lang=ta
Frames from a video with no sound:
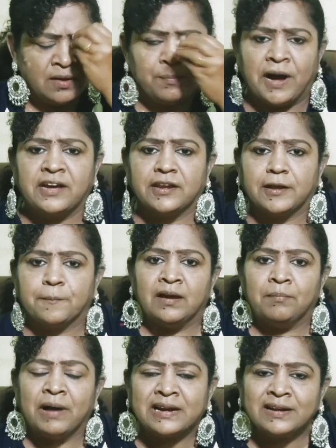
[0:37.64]
பார்க்குறீங்க
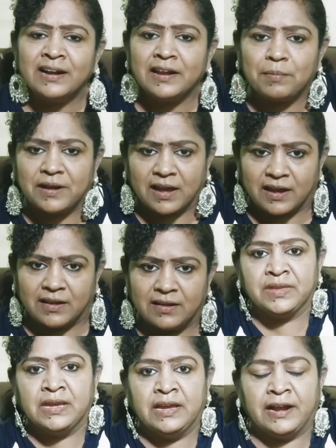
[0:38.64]
மக்கள் என்ன பண்ணாங்க
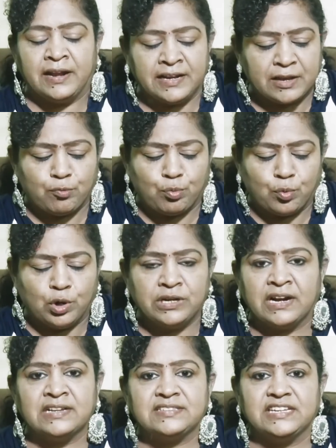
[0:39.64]
ஏன்னா நீங்கள்
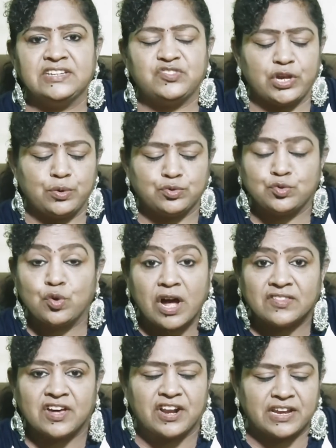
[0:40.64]
ஒழுங்கான சிகிச்சை
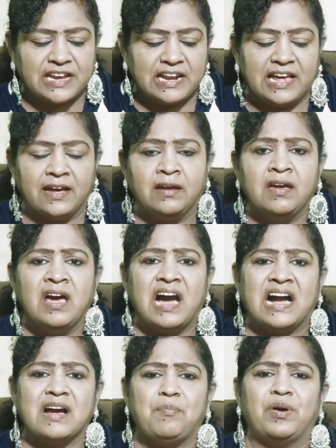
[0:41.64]
சுகாதாரம் இல்லை
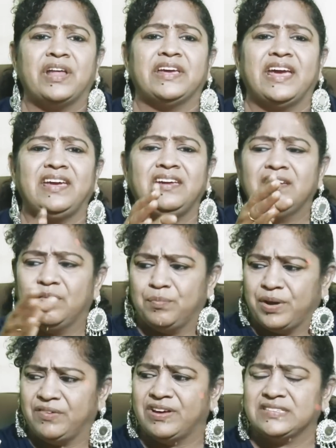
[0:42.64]
அங்கே போனால் ஏ
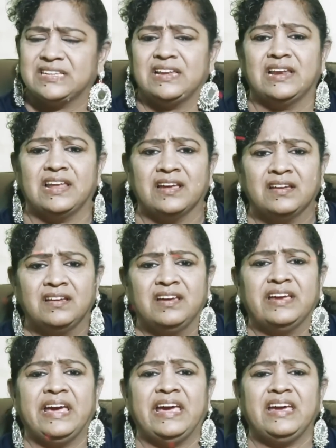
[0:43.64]
போய் வரிசையில் இல்லை
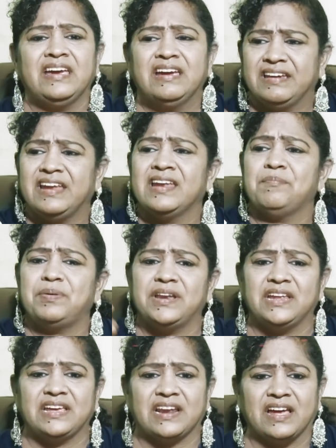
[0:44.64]
ஏ நீ என்ன இப்படி
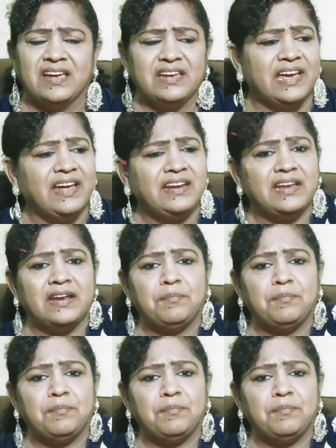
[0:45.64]
நிற்கிற ஏ நீ என்ன